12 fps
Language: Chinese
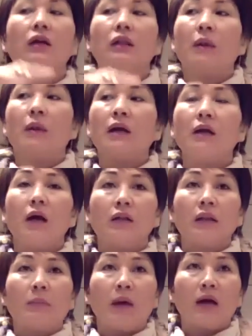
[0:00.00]
那么
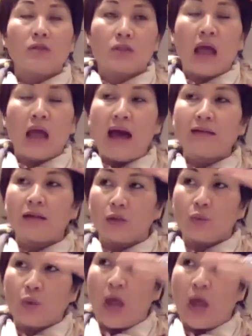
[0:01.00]
那么它的
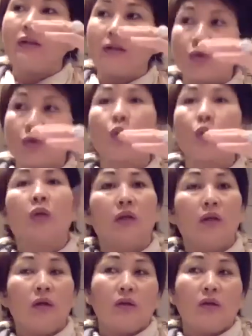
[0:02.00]
原理就用了